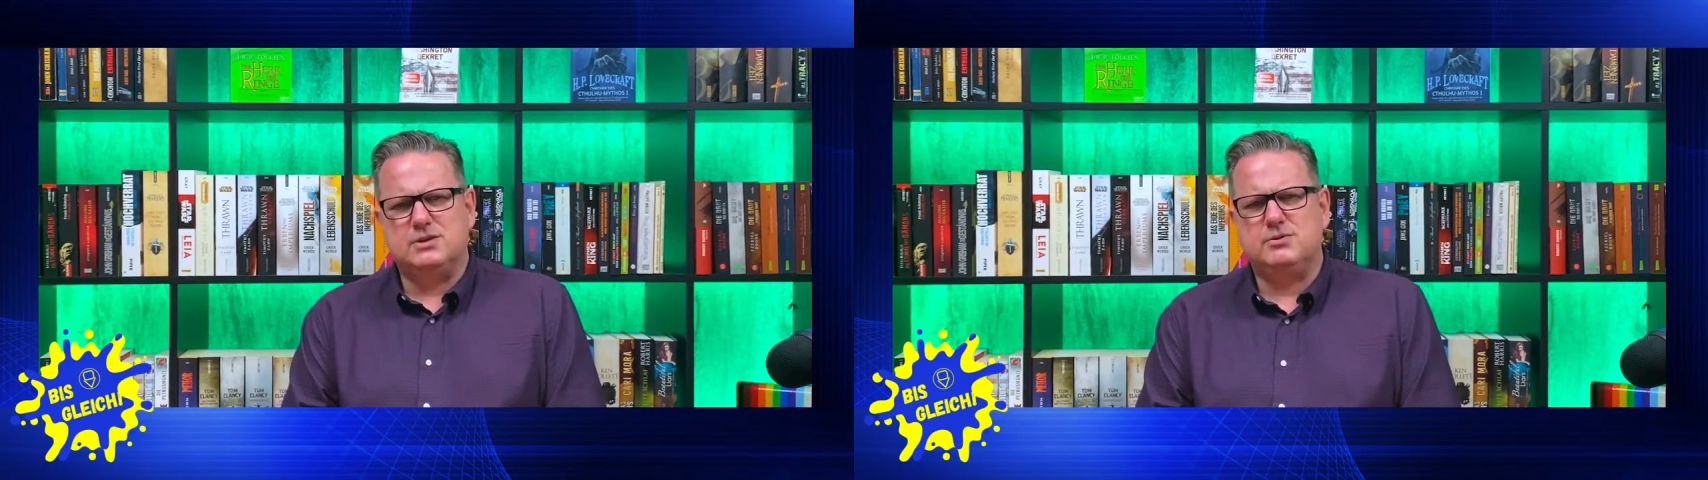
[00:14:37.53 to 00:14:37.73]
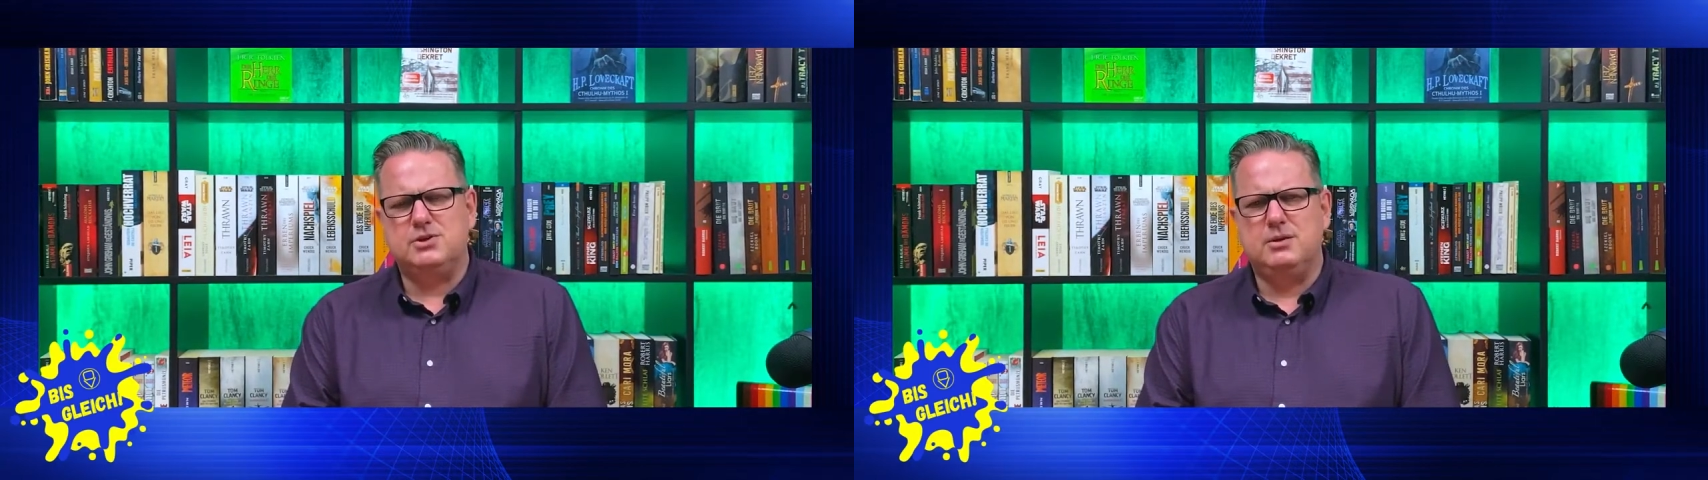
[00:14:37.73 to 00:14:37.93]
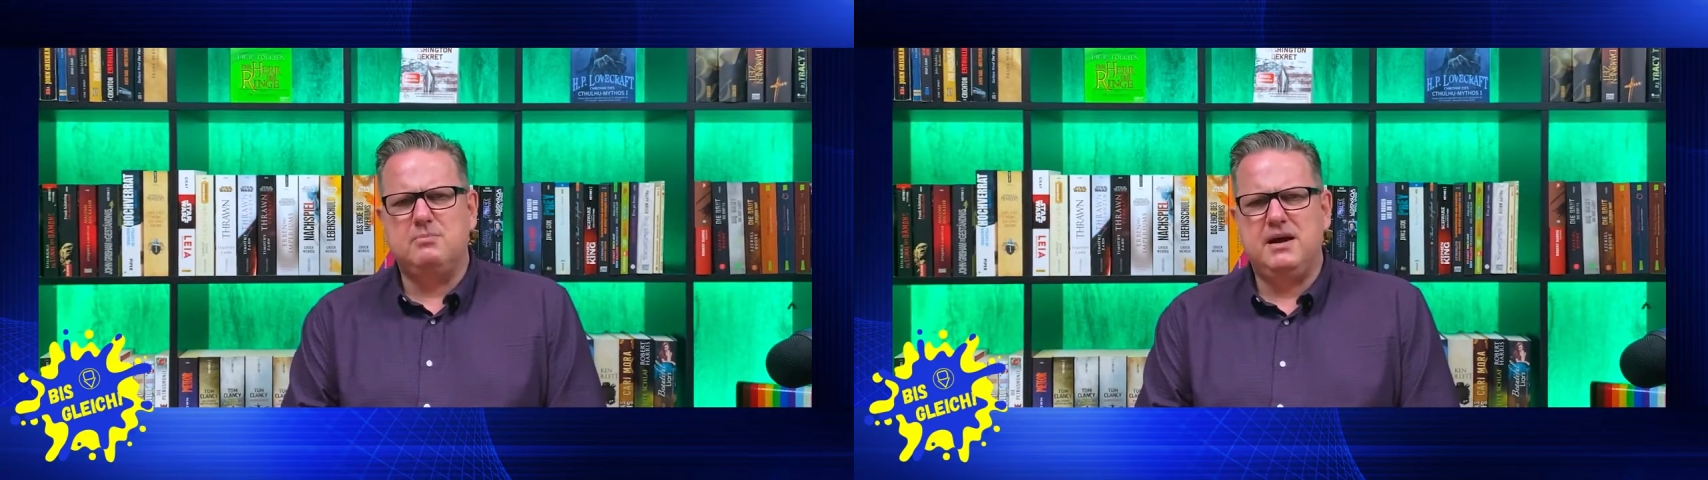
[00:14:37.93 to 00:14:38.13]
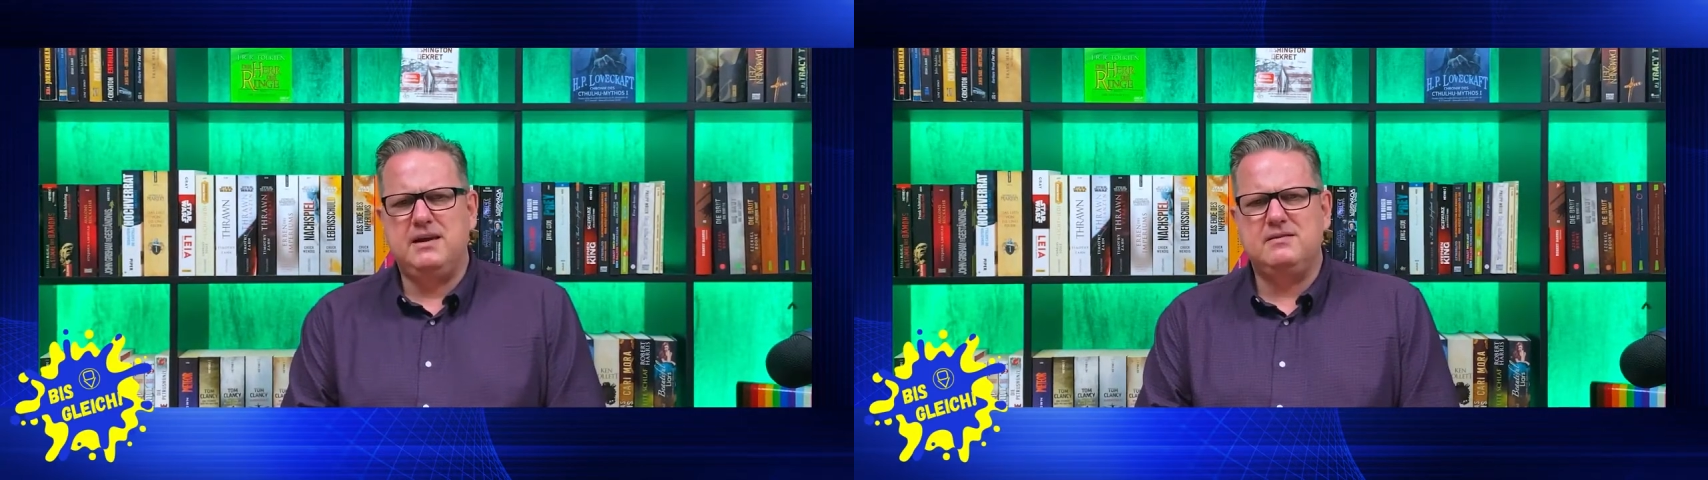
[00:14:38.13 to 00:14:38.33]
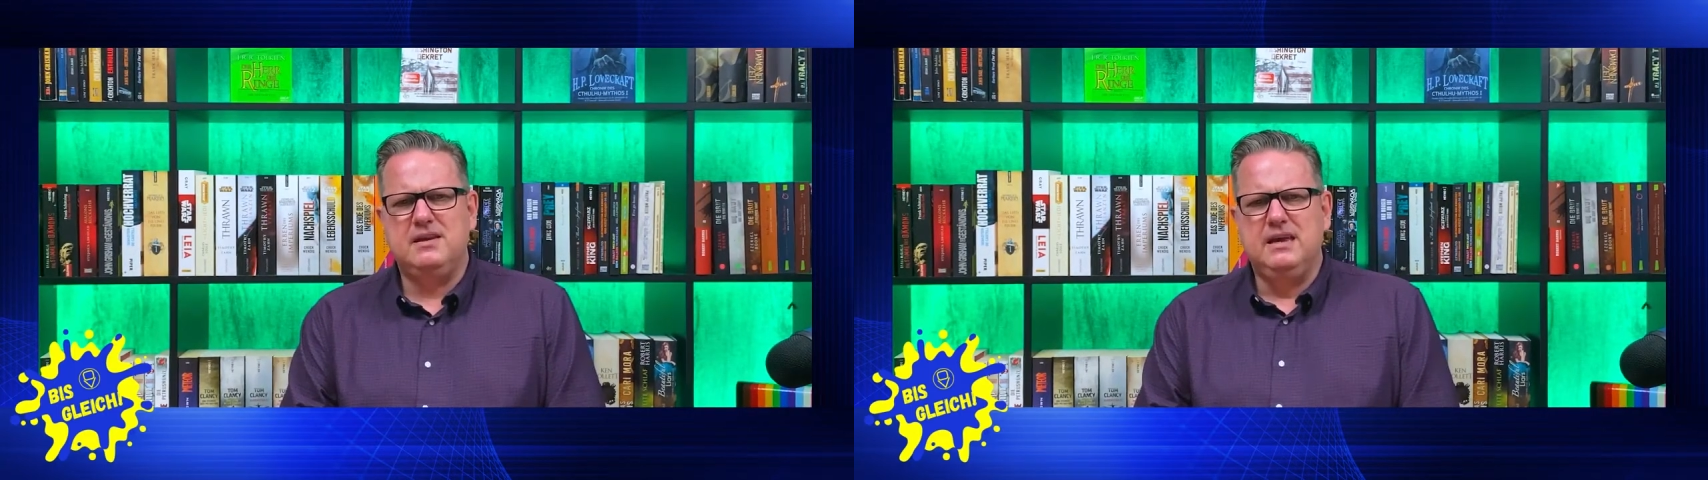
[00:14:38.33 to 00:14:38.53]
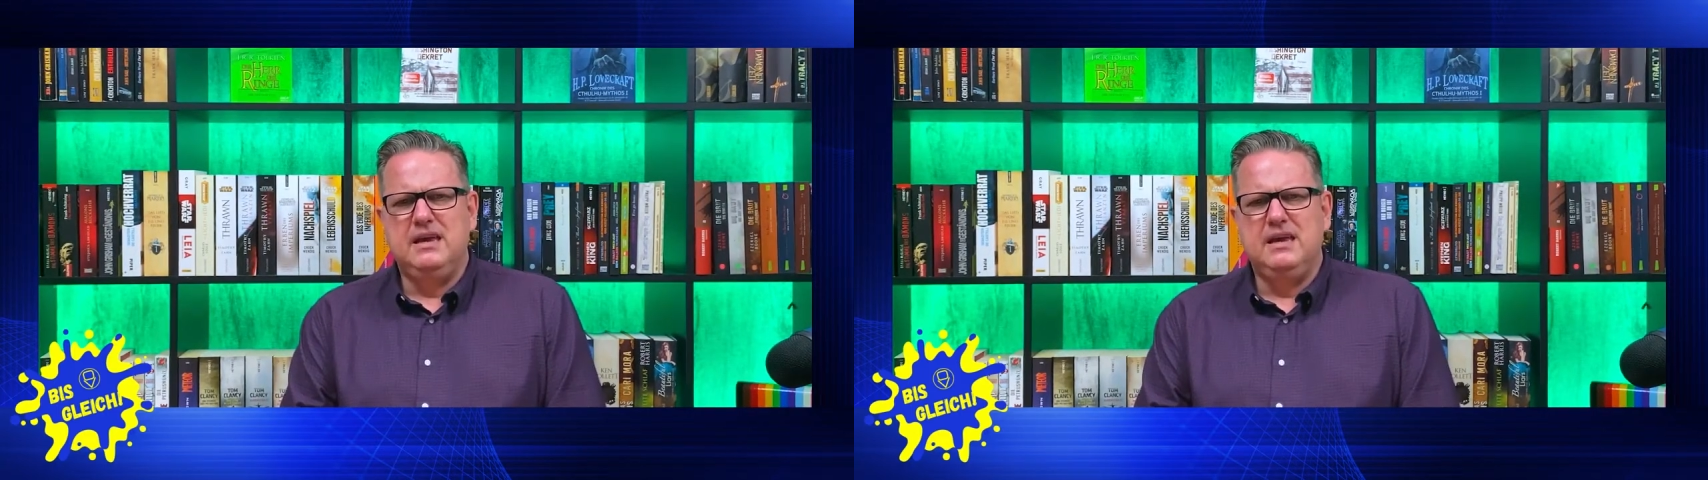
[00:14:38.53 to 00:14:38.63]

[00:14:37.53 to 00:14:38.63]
zwischen den beiden,